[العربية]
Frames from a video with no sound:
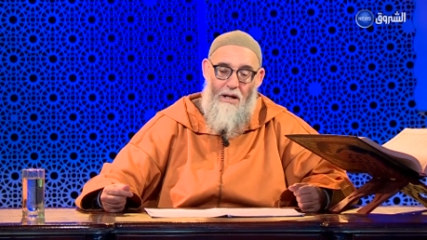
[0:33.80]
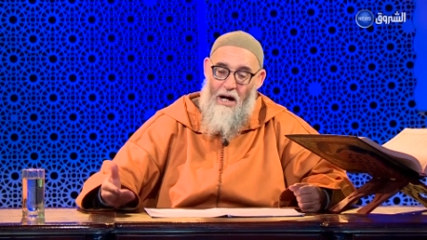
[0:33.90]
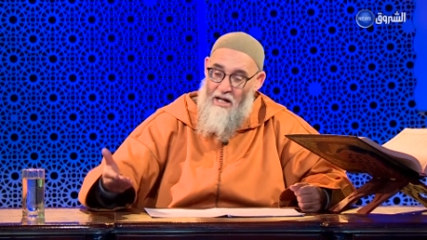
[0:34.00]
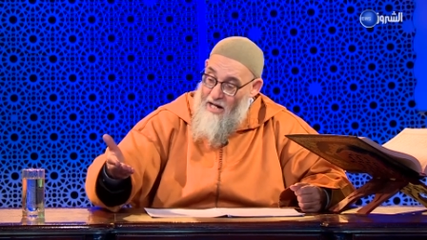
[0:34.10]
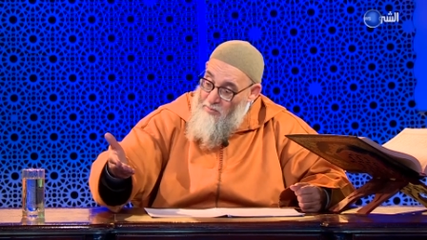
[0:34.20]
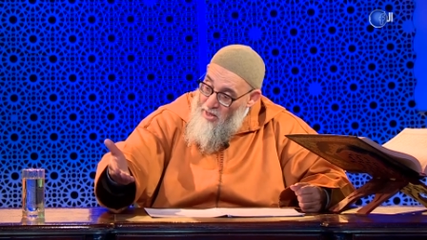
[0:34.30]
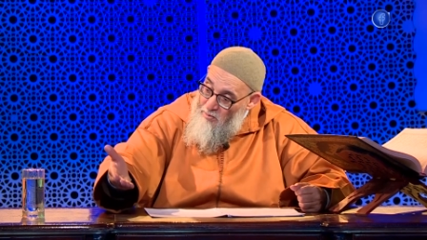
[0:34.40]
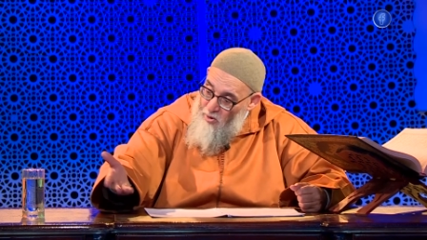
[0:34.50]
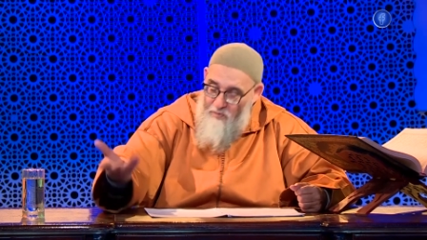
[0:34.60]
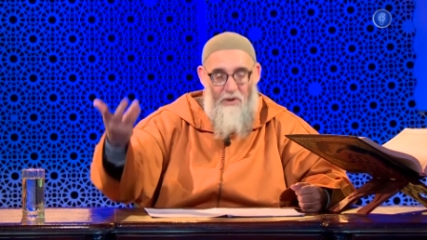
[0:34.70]
اعرابي
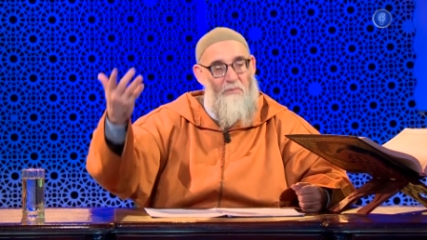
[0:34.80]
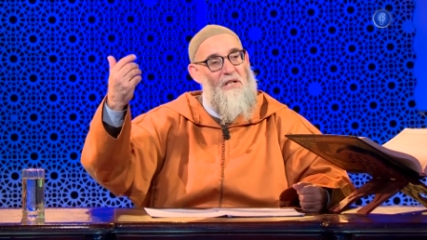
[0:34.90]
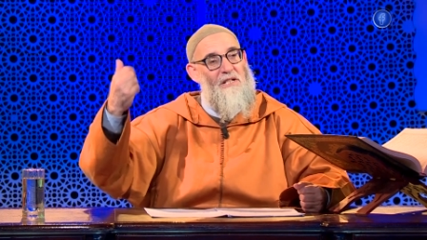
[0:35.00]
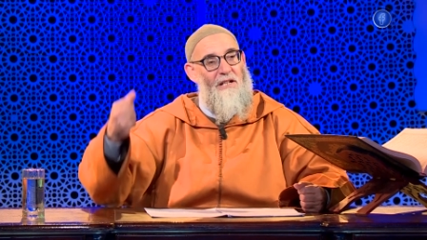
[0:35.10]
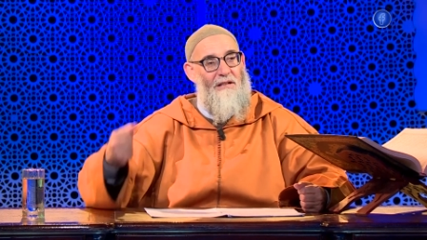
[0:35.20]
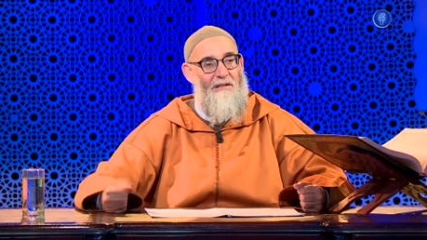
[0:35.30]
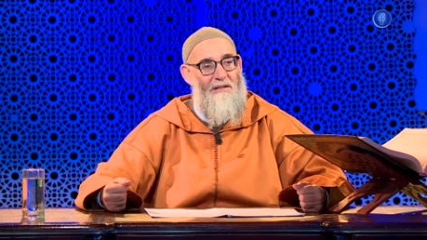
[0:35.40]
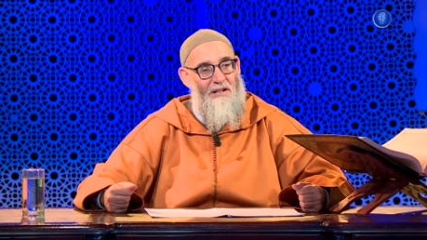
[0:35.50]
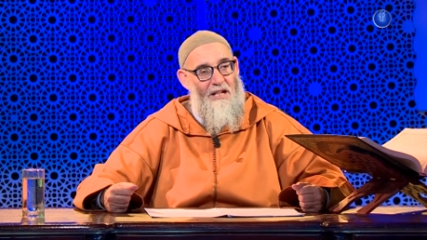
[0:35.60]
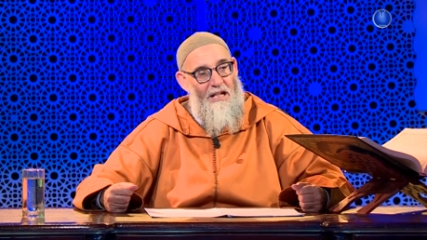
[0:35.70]
يبول في المسجد
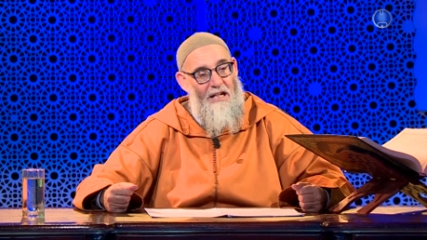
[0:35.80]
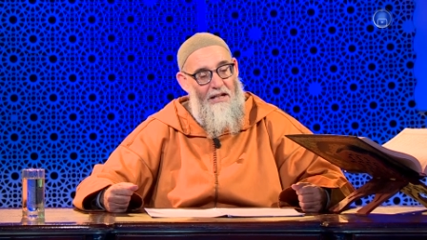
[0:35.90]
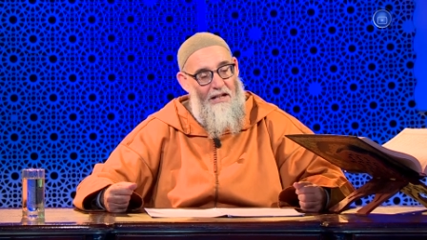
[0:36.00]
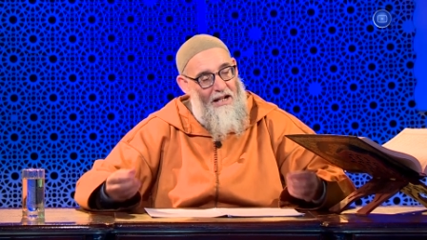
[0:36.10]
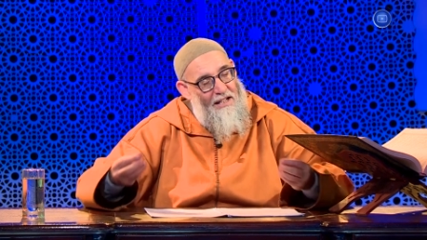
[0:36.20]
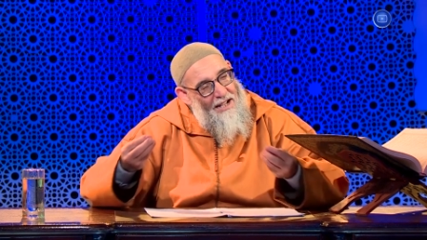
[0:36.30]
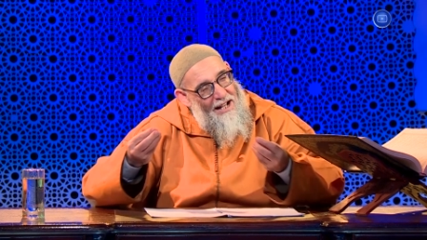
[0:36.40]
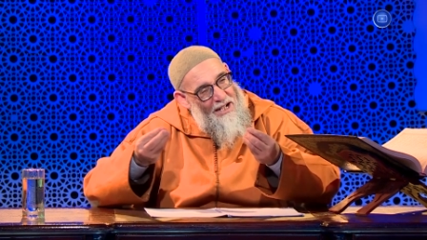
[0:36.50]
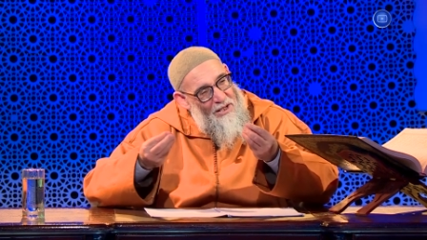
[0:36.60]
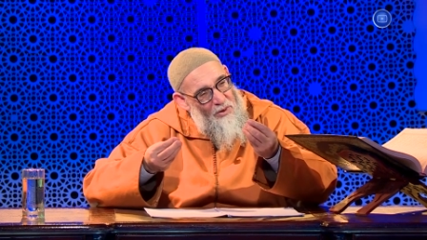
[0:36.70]

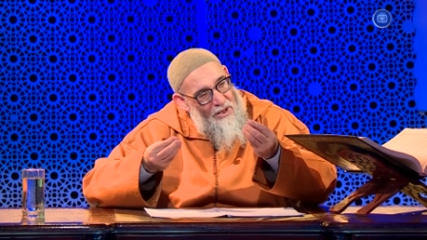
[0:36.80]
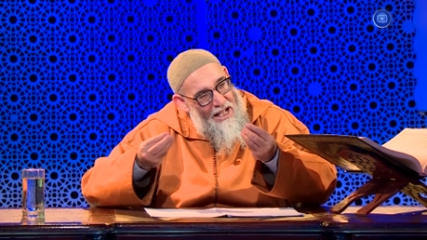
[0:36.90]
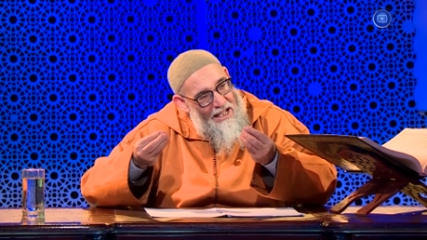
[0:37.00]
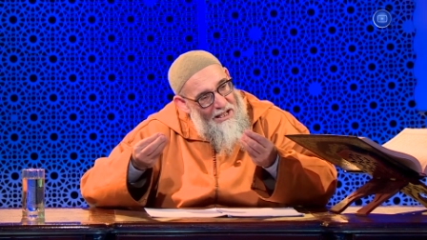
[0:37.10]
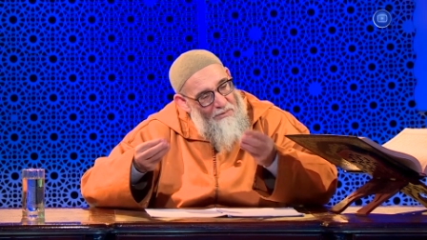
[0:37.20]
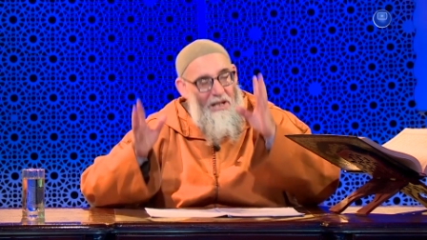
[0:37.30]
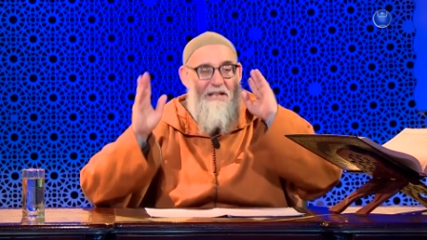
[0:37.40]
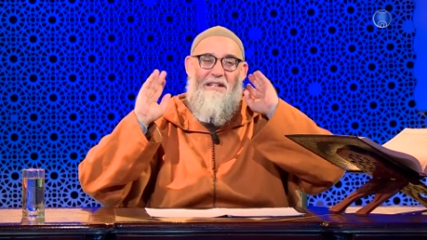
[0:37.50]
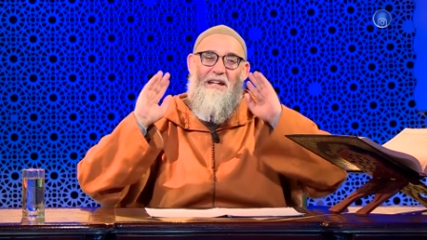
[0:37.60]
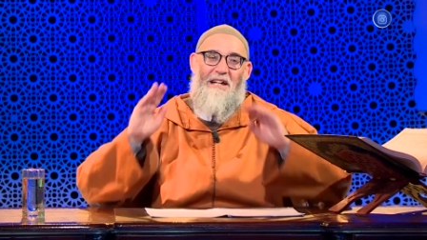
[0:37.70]
يغيرها رسول الله غير
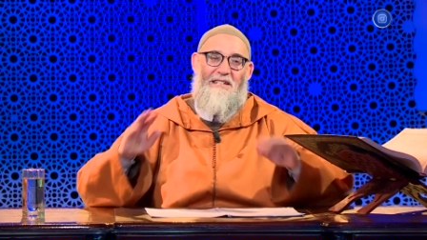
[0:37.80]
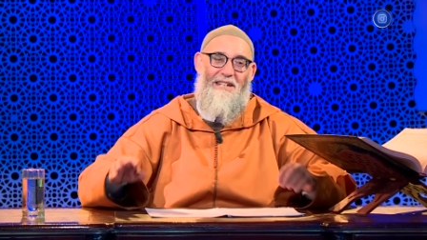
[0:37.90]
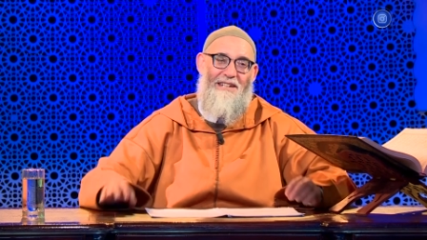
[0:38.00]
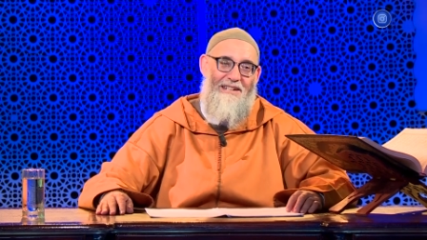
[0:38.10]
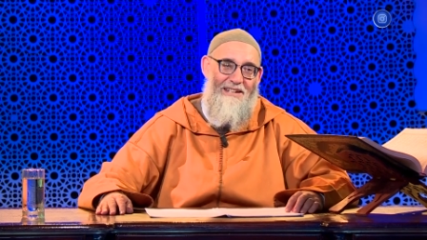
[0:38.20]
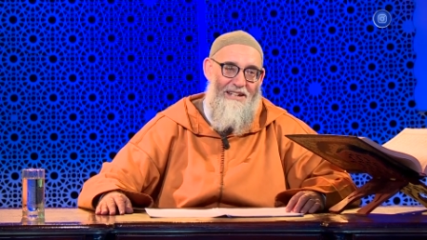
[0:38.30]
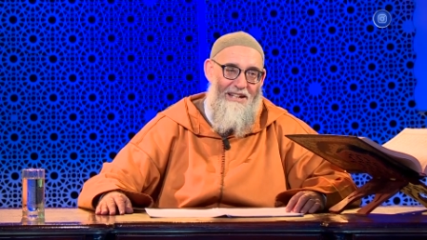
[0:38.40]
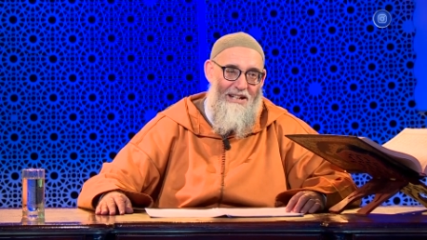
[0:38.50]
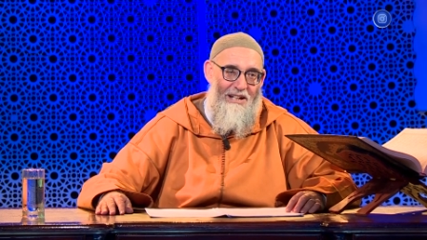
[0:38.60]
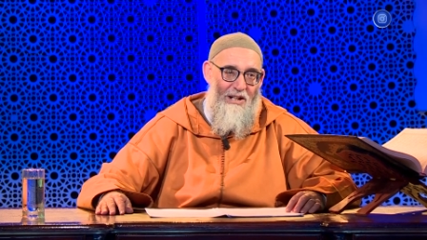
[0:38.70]
بالتي هي احسن
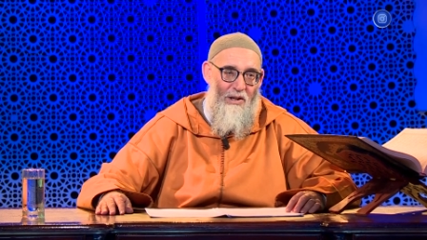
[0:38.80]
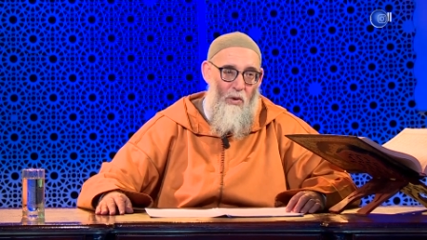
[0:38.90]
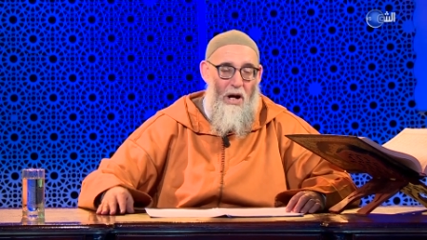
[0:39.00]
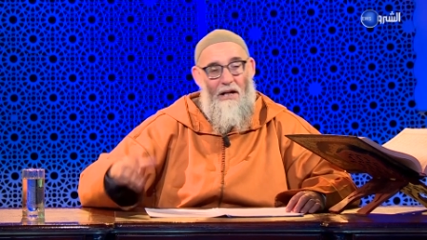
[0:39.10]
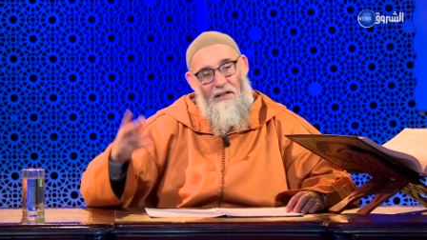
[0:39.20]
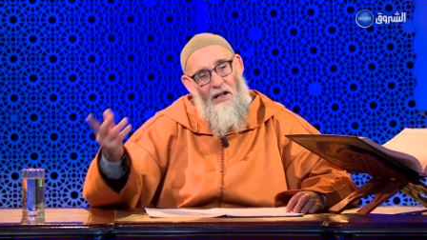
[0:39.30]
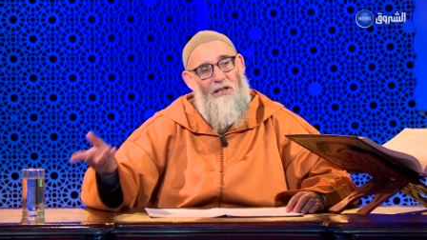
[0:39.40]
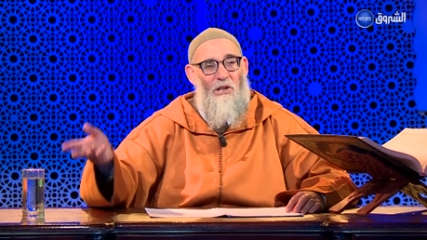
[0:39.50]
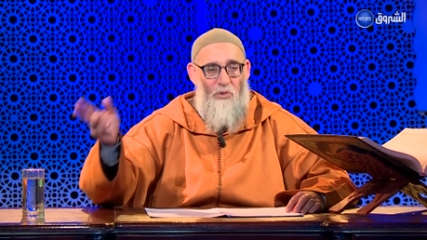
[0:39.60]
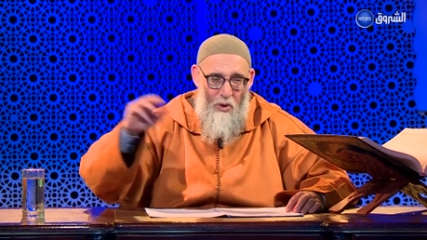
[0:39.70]
واحد
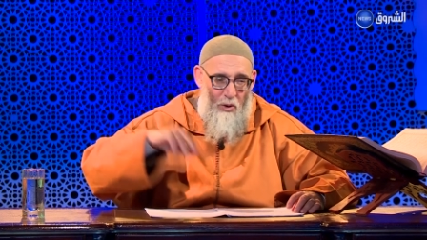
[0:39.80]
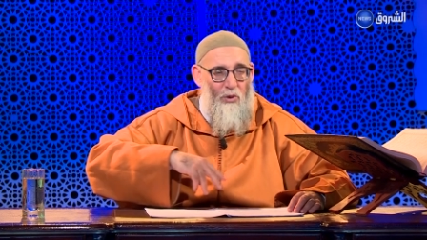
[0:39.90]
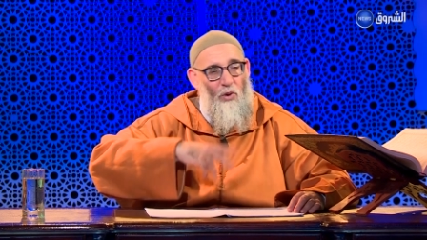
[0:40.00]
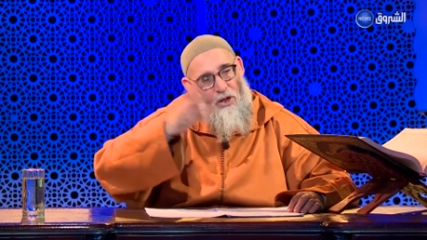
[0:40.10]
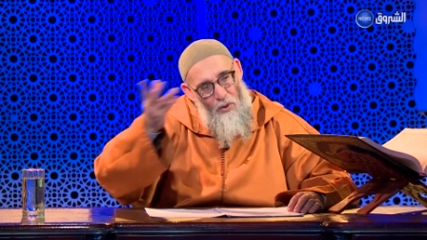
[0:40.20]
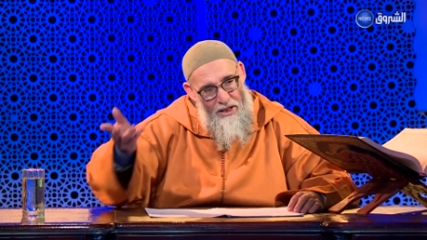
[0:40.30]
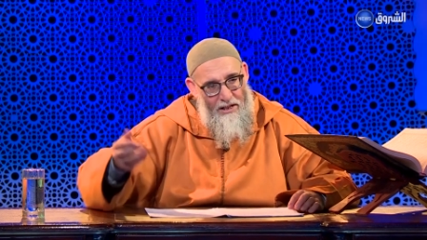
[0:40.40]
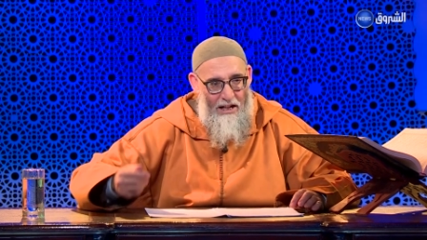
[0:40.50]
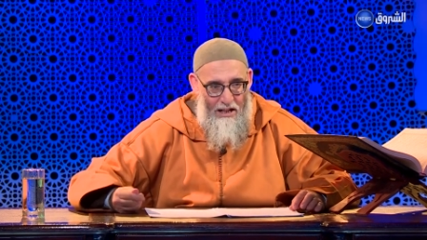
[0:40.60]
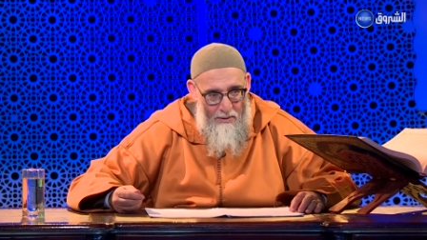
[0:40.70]
يعطس ويرد عليه
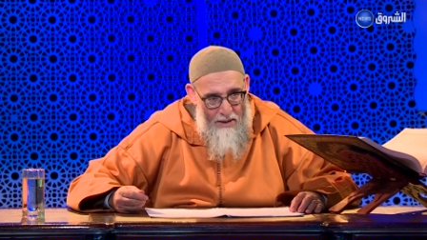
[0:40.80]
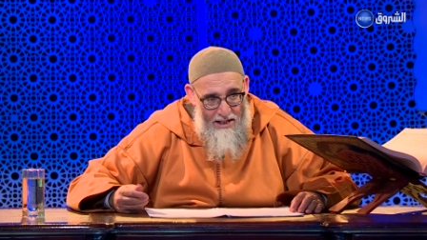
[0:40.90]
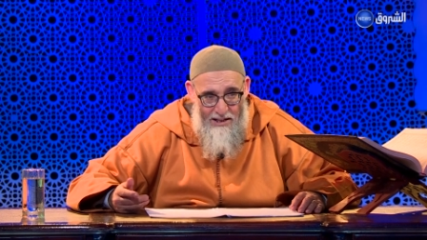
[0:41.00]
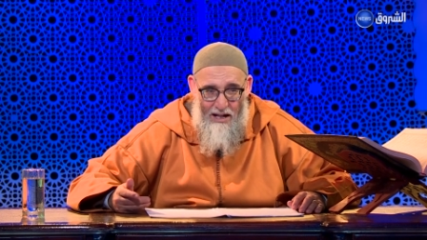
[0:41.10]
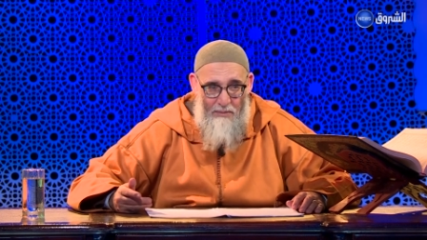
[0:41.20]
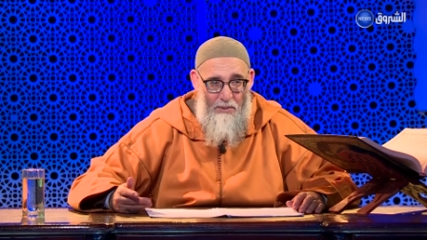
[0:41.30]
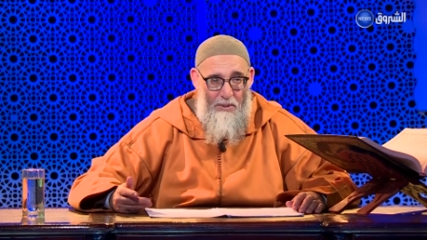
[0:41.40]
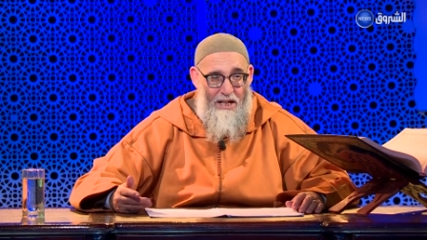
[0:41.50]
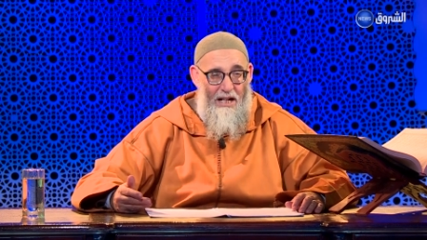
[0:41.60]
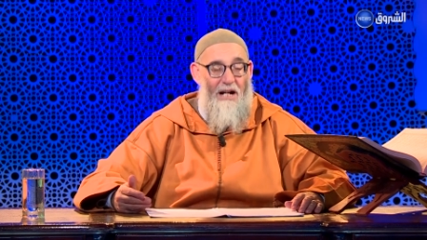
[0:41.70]
ويتكلم حديث ابي
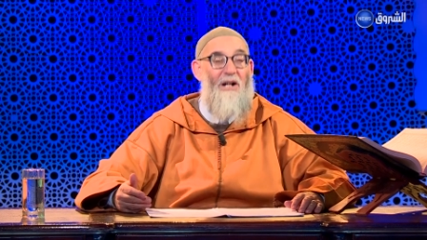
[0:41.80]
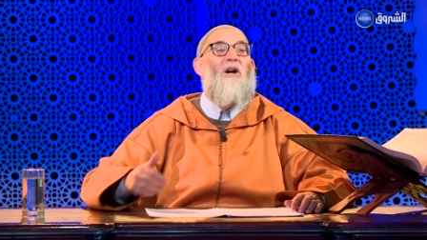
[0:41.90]
بكر